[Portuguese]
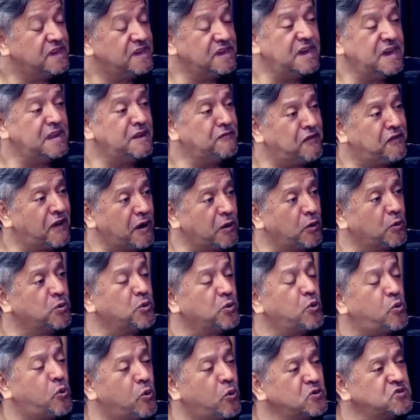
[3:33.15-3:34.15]
e ele falou
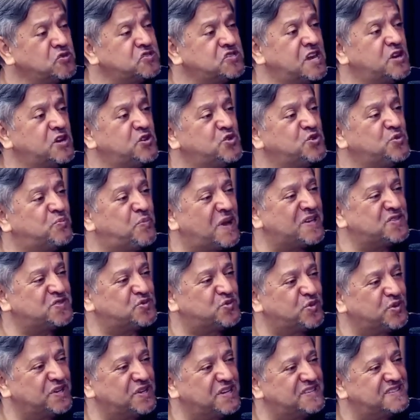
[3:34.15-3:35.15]
no conselho de
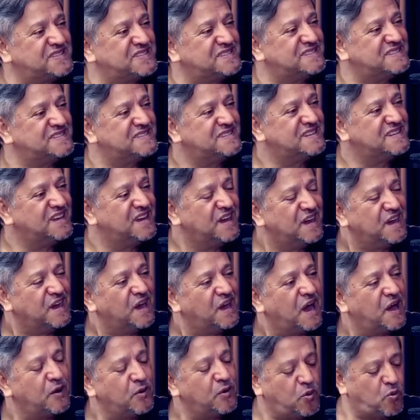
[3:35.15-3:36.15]
pastores.
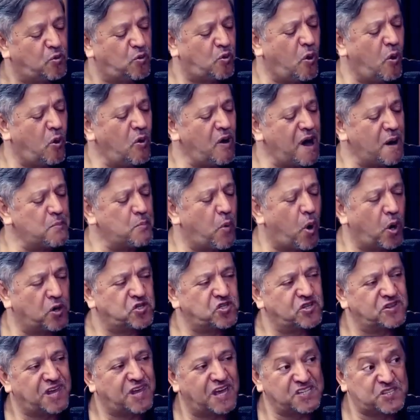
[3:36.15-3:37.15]
Com a
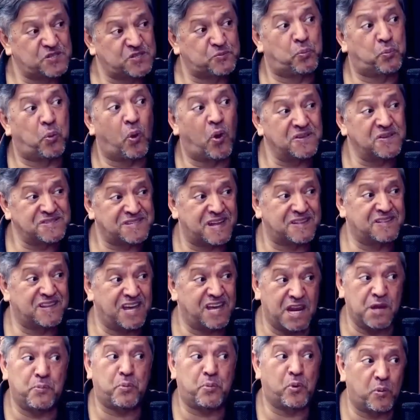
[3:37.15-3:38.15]
morte da esposa
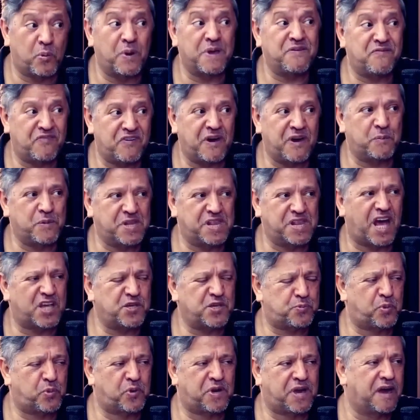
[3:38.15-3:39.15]
dele por uma
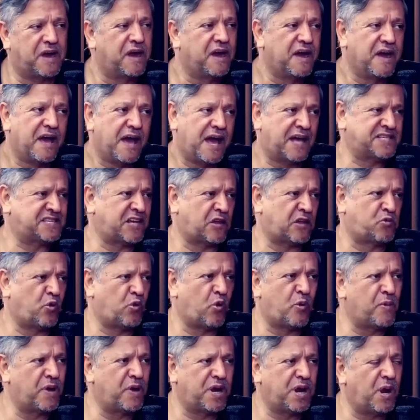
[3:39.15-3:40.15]
enfermidade, porque essa
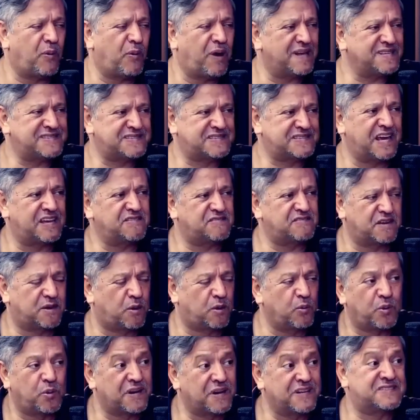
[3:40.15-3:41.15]
turma não aceita
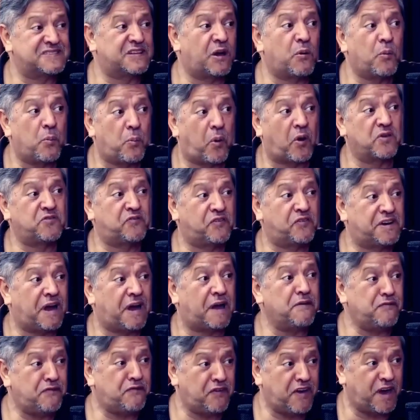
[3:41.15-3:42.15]
que um cristão pode
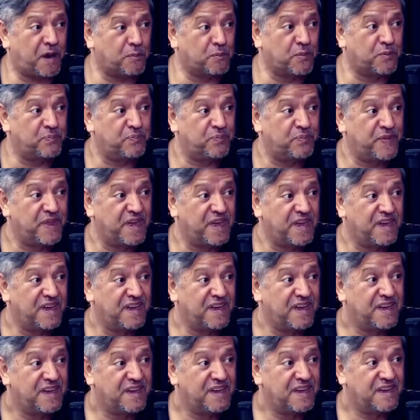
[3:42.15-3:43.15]
ficar enfermo.
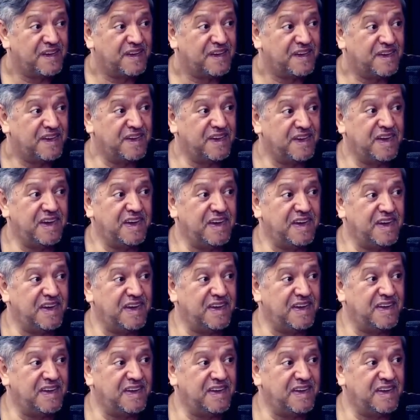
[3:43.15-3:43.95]
Sim. E,